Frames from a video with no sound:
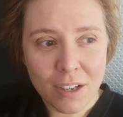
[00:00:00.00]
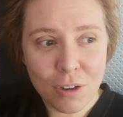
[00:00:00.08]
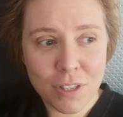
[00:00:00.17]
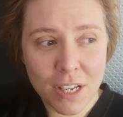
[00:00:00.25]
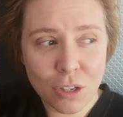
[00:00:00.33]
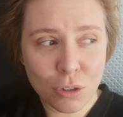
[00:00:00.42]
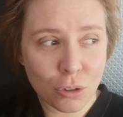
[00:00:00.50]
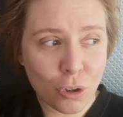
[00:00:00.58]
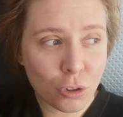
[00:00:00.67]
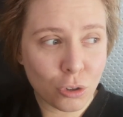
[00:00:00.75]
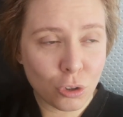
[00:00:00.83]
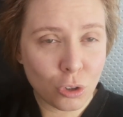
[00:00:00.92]
Oznacza to
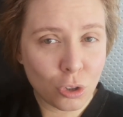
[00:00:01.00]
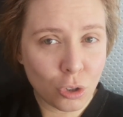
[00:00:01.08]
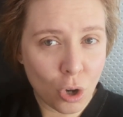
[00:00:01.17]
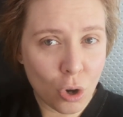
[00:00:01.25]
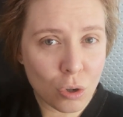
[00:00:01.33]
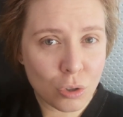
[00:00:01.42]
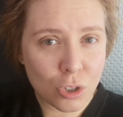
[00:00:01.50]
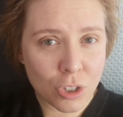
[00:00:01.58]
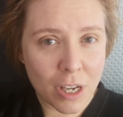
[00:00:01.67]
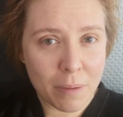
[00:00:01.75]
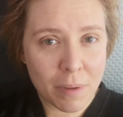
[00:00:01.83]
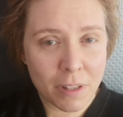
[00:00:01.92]
tylko to,
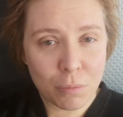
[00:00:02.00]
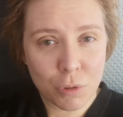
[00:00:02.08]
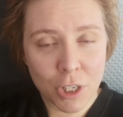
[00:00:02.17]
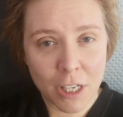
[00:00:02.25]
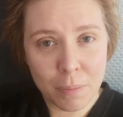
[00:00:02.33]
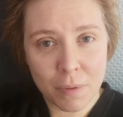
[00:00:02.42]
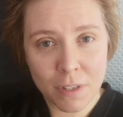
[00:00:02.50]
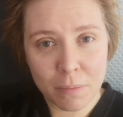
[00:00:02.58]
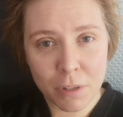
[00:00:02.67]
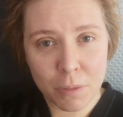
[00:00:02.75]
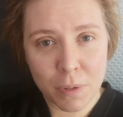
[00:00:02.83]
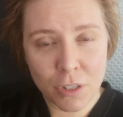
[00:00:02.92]
że będę musiała najpierw
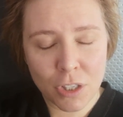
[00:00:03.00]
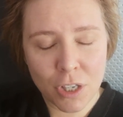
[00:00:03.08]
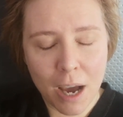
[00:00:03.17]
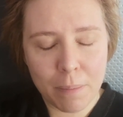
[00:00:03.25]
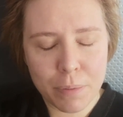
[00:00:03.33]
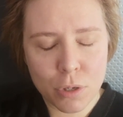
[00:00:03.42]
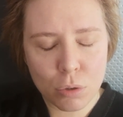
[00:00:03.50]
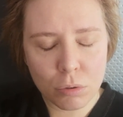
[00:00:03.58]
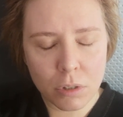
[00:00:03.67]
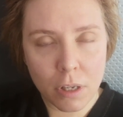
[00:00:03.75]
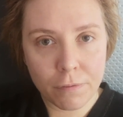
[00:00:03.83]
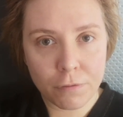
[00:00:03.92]
zabezpieczyć
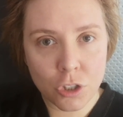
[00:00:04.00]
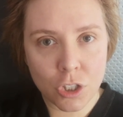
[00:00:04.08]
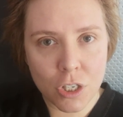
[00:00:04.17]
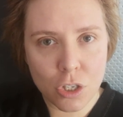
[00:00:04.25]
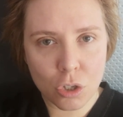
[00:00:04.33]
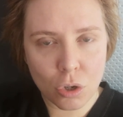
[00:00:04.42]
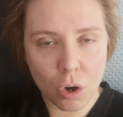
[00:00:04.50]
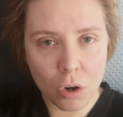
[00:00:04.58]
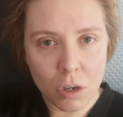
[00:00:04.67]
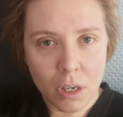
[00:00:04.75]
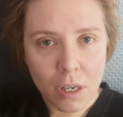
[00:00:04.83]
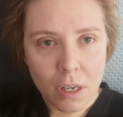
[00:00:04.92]
absolutnie
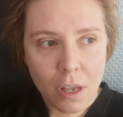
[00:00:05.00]
wszystko.